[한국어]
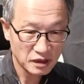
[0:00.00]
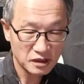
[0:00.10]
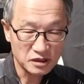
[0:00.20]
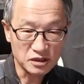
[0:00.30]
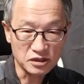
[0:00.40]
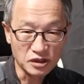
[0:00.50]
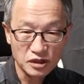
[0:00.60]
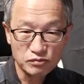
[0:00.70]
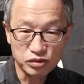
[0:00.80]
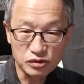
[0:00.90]
이
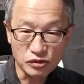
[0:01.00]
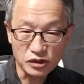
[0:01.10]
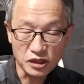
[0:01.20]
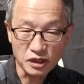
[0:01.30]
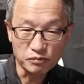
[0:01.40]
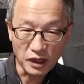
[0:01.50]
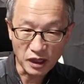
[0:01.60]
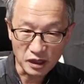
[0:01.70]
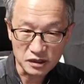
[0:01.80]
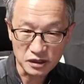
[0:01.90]
물고기가
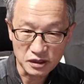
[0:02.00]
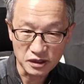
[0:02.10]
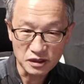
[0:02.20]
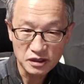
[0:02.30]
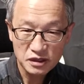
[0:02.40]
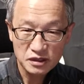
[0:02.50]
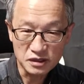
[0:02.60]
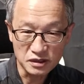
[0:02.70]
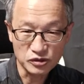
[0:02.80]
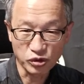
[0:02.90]
막 이렇게
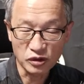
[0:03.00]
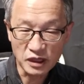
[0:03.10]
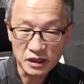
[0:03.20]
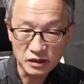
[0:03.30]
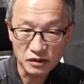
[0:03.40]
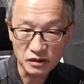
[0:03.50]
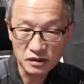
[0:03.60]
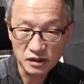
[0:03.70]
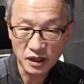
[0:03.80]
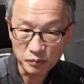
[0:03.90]
예,
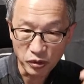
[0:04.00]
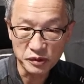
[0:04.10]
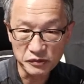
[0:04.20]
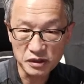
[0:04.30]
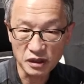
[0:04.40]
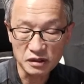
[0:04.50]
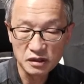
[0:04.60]
돌아다니는 게 보입니다.